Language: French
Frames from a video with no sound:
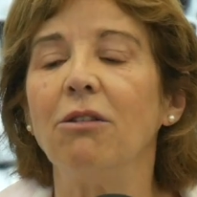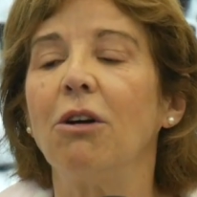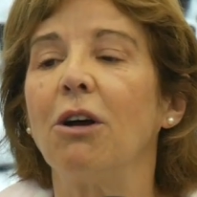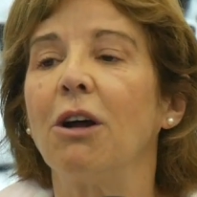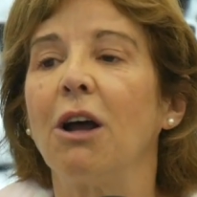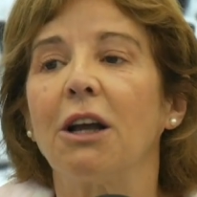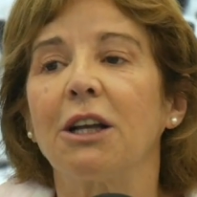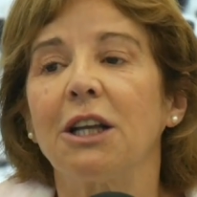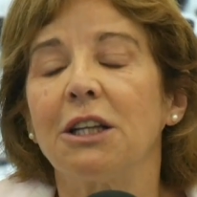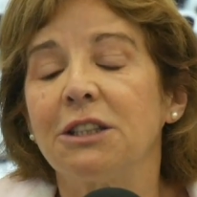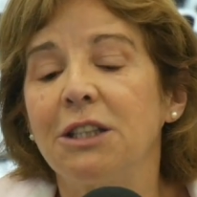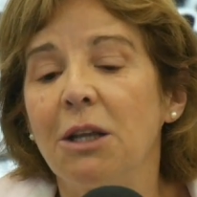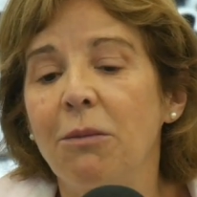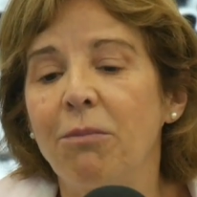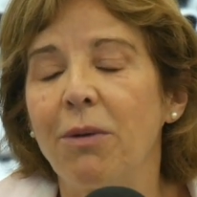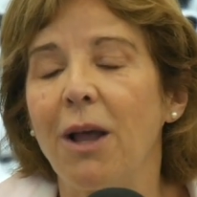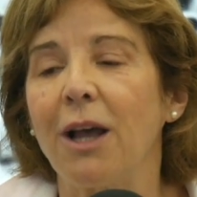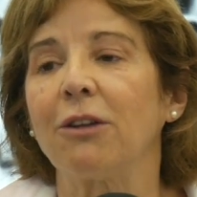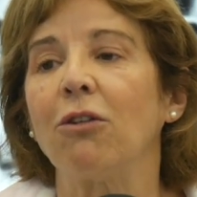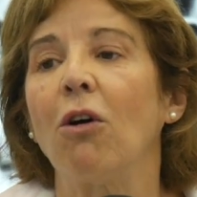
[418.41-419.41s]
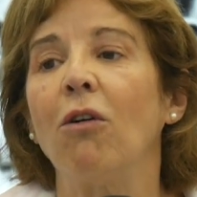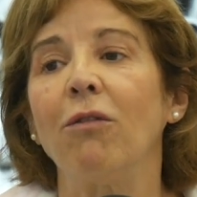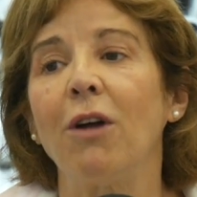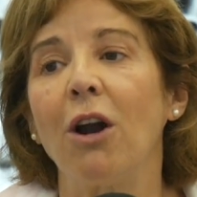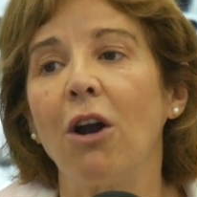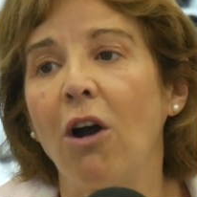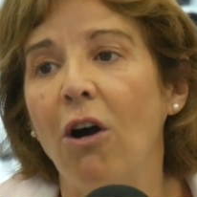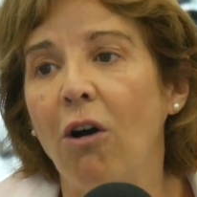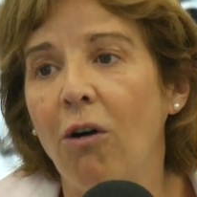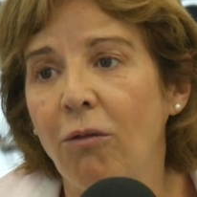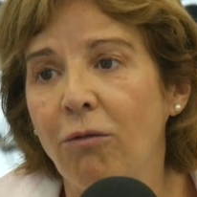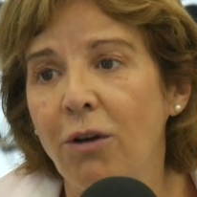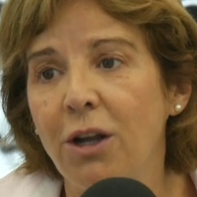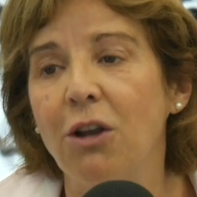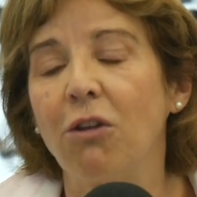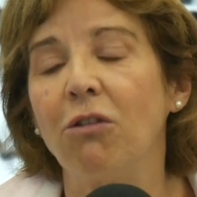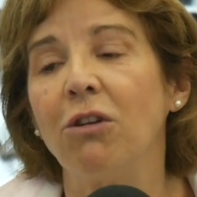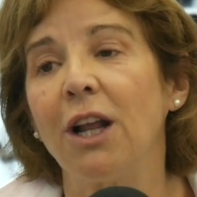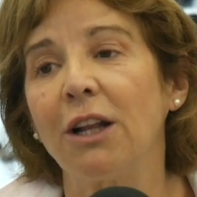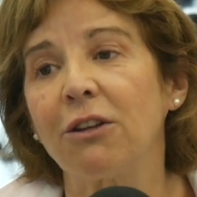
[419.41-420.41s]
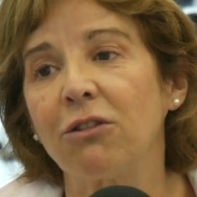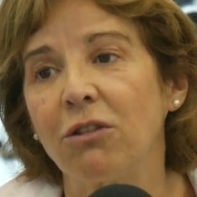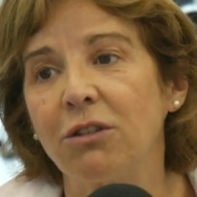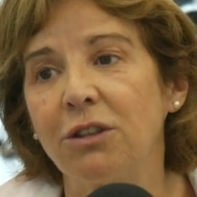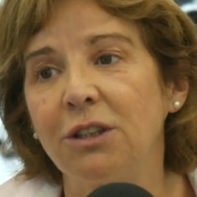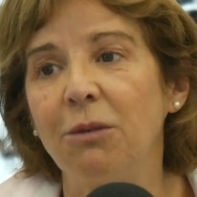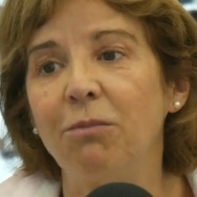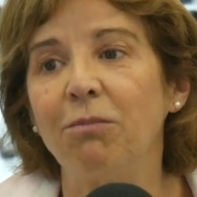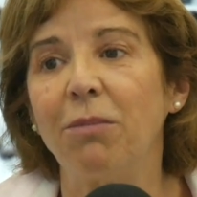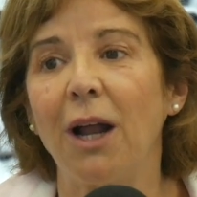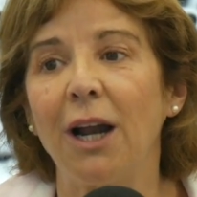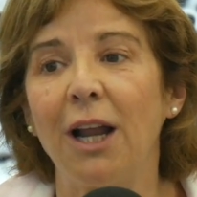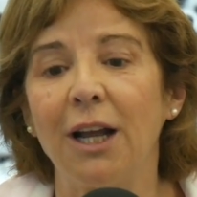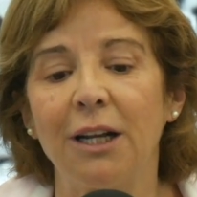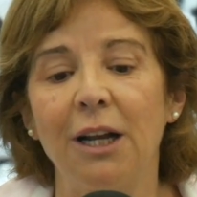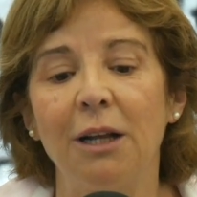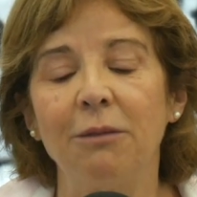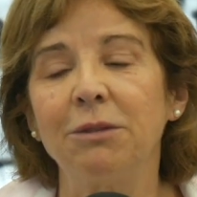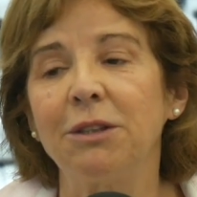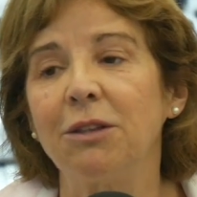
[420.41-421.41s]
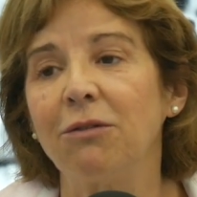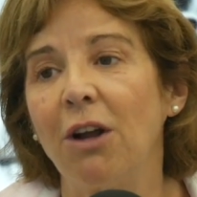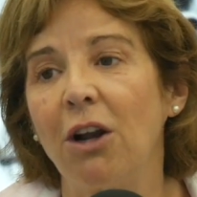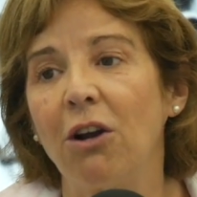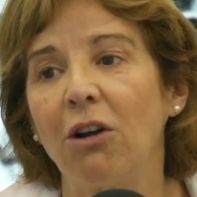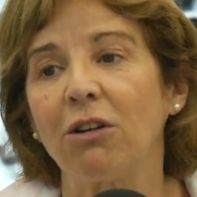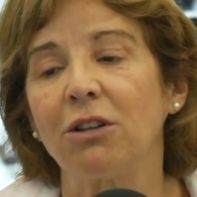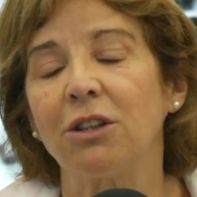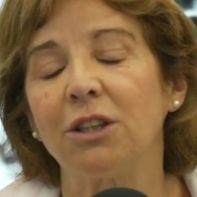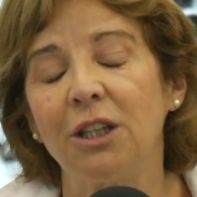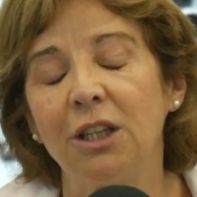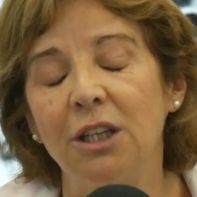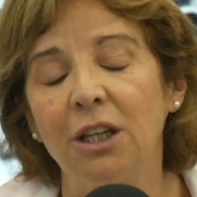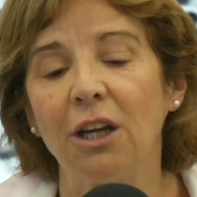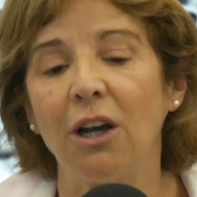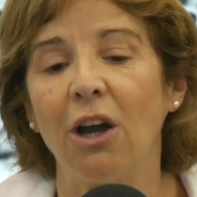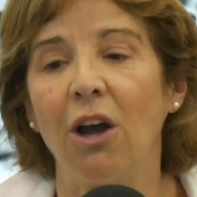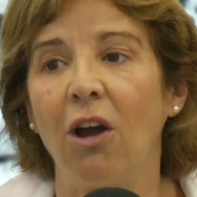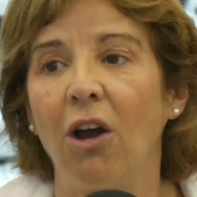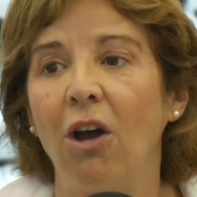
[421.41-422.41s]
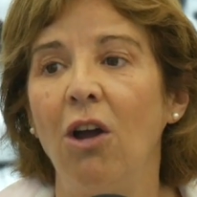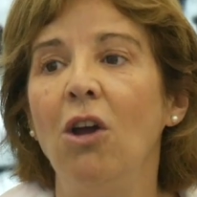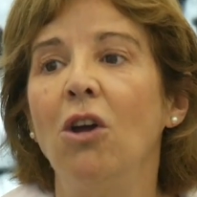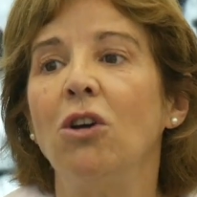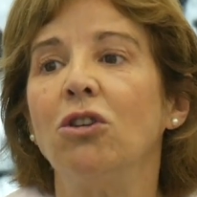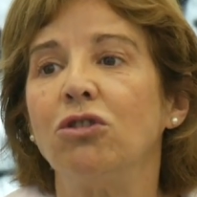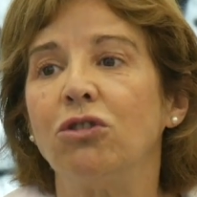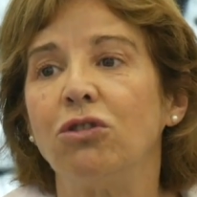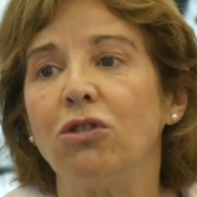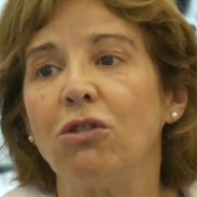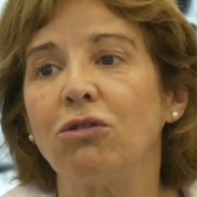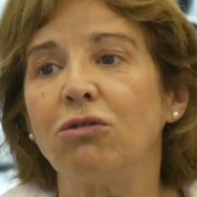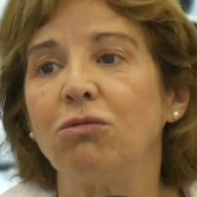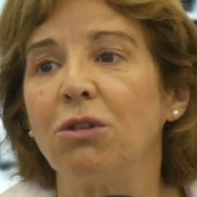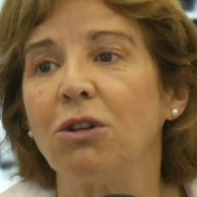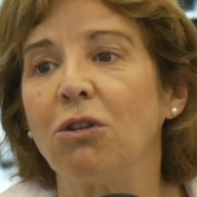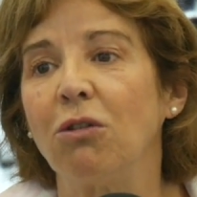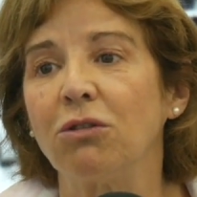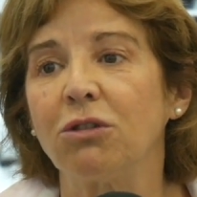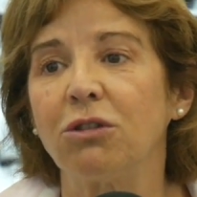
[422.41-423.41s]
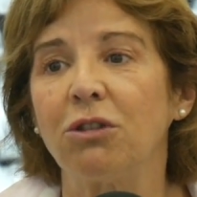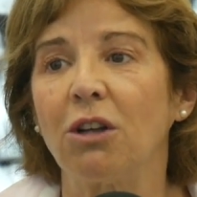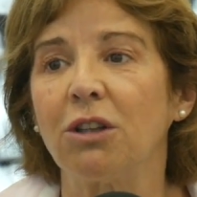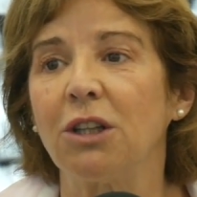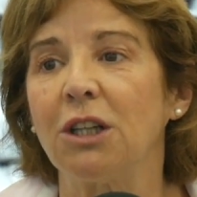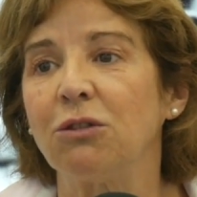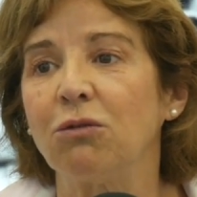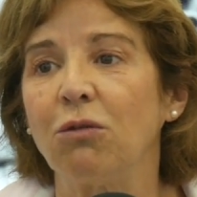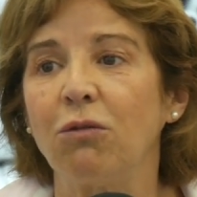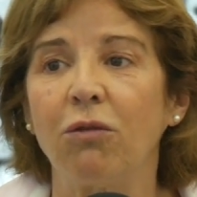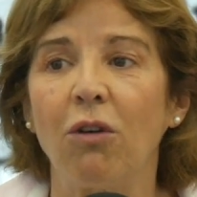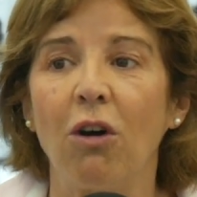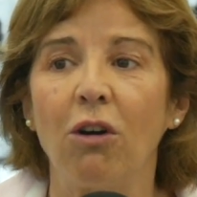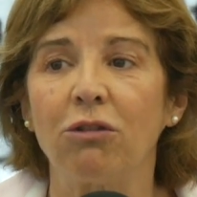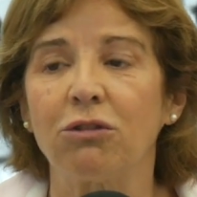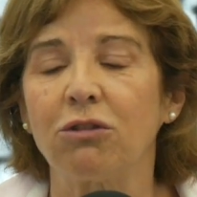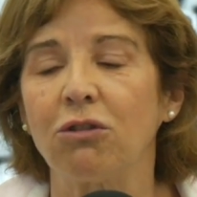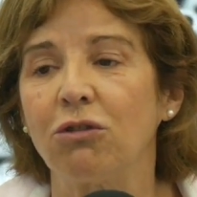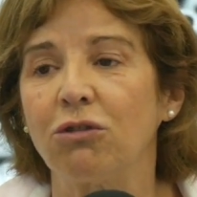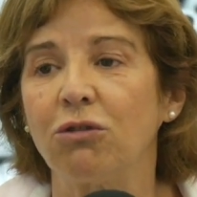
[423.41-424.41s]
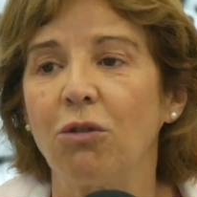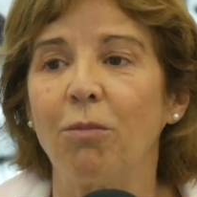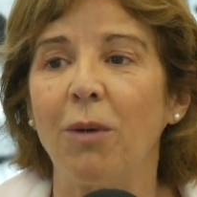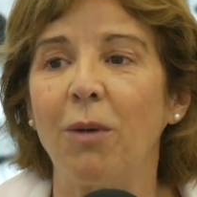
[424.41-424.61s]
Euh, qu'est-ce qu'ils perdent On va leur envoyer une lettre type par la CLEMS qui va leur dire Je suis conscient des souffrances que je